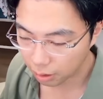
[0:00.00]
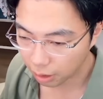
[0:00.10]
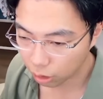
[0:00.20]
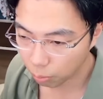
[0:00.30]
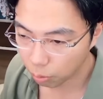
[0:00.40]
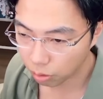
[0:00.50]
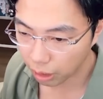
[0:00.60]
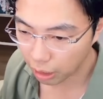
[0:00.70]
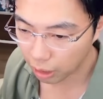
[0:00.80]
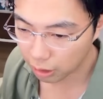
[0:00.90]
あとはボール
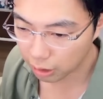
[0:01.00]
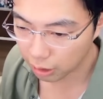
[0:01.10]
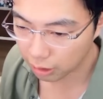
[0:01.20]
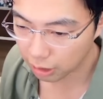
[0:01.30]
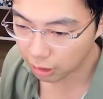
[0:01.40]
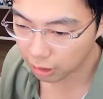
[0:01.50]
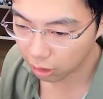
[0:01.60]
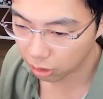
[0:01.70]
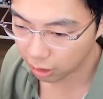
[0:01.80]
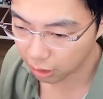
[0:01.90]
が行きやすい形に
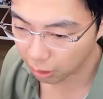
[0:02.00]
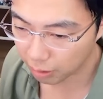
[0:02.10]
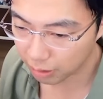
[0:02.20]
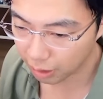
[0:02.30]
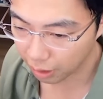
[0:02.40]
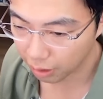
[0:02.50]
チェルシーがしてますね。